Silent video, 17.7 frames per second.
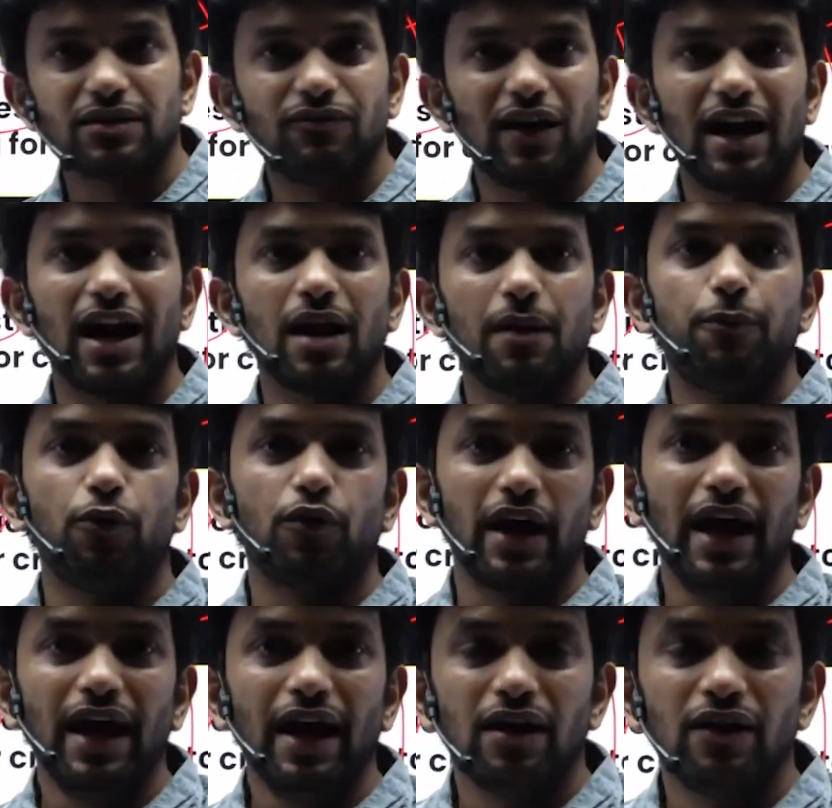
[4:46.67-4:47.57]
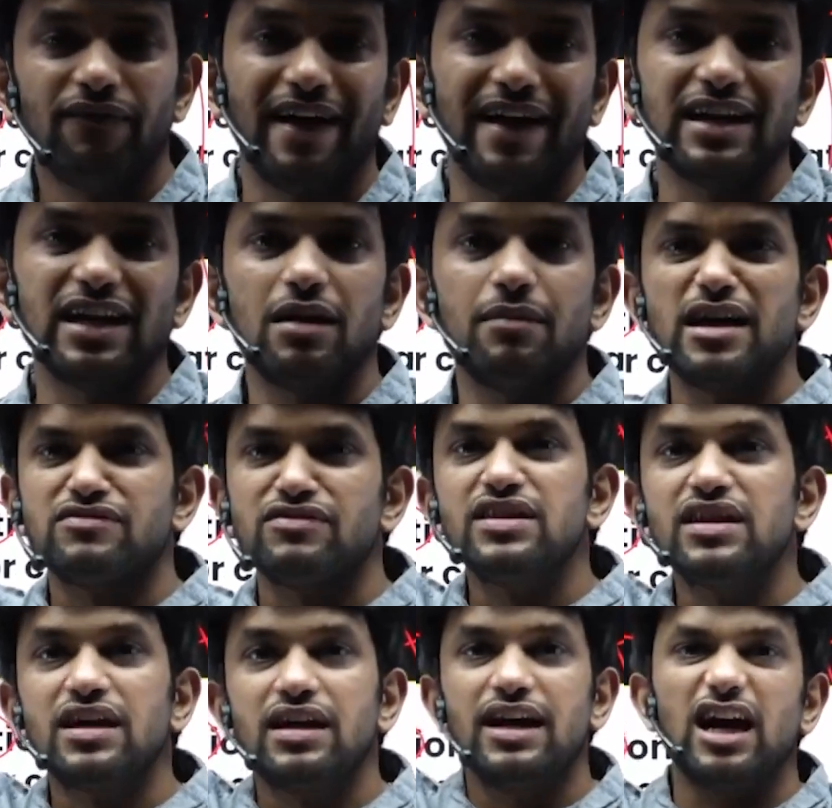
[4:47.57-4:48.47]
விளாட போற ஃபைனல் மேட்ச் வந்து
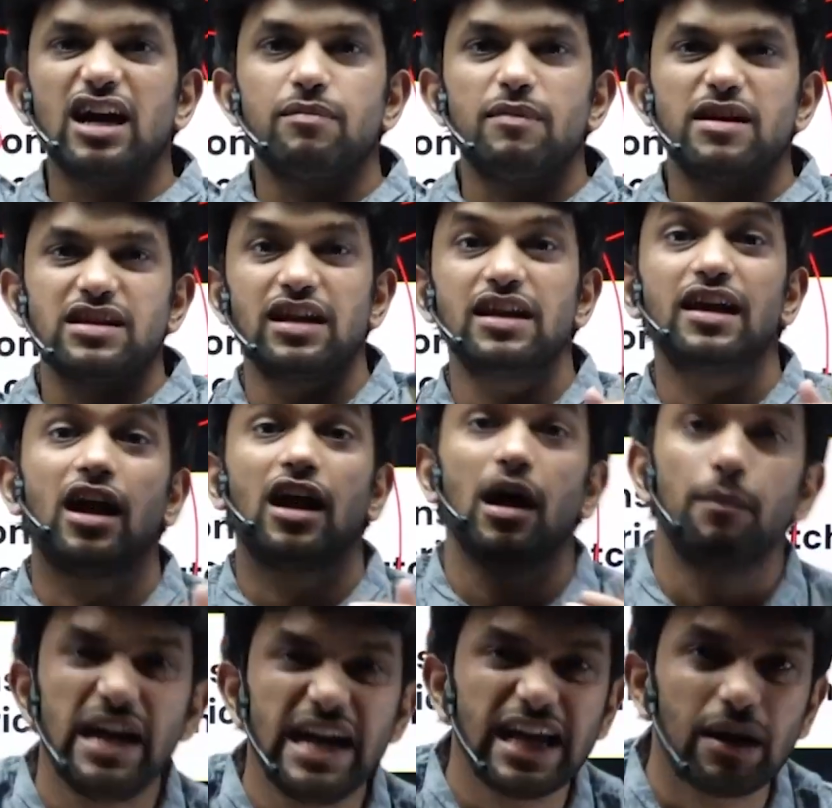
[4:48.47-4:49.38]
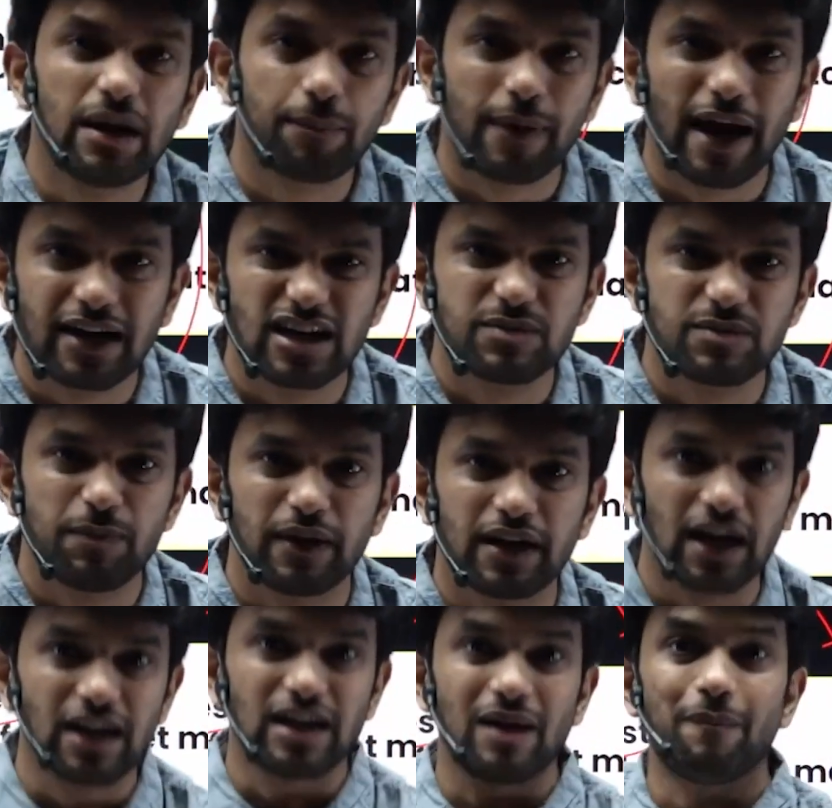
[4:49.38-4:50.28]
கிரிக்கெட் மேட்ச் ஆனால் நீ கபடிக்கு ப்ராக்டிஸ்
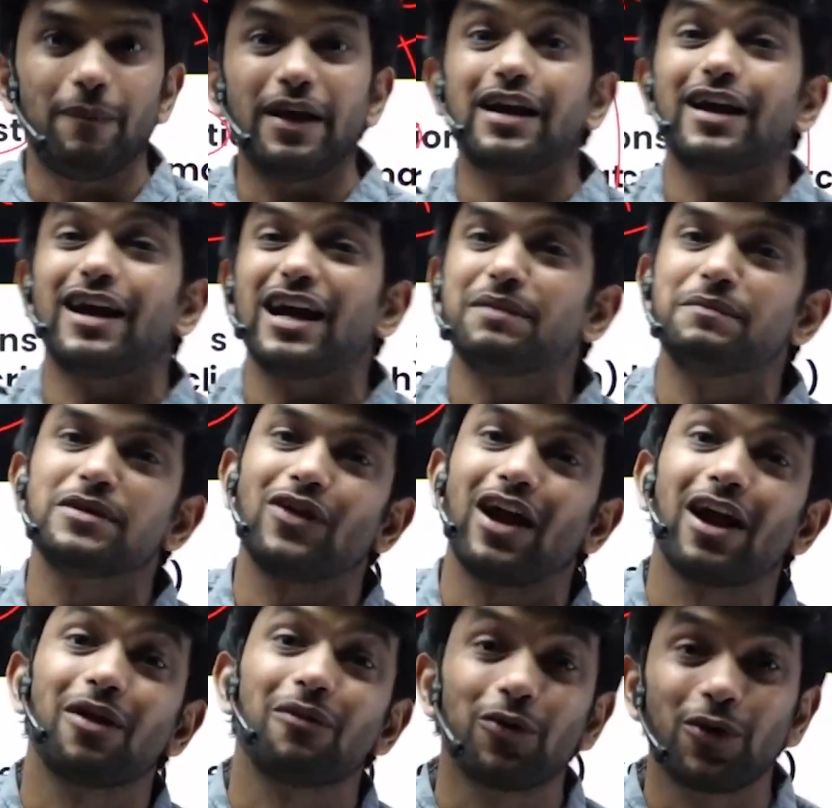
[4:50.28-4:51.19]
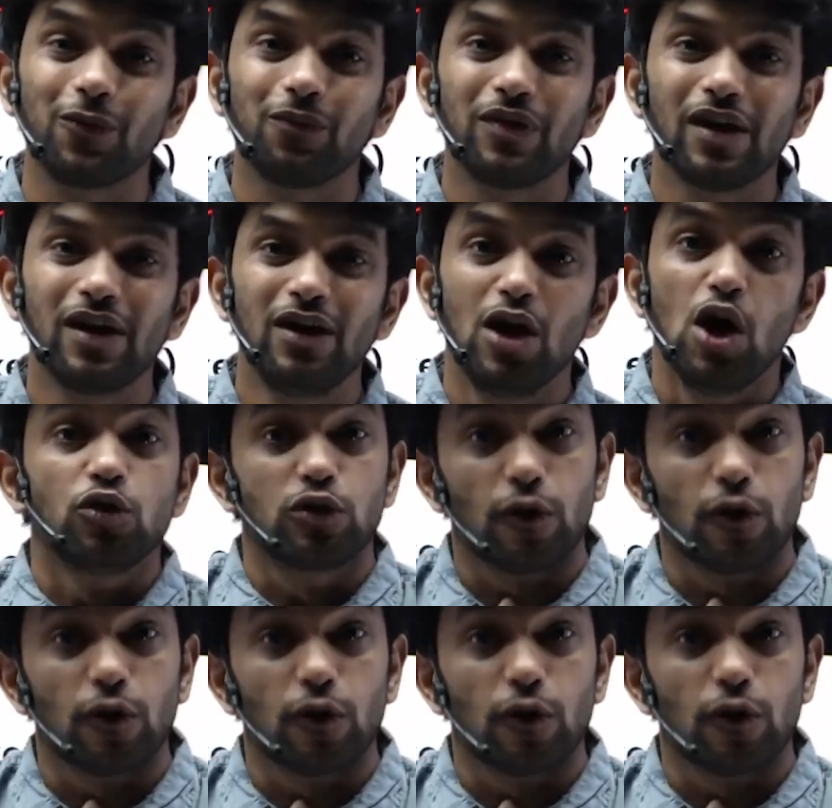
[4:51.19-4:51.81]
பண்ணேன்னா எப்படி கிரிக்கெட் மேட்ச் விளாட முடியும் ஸோ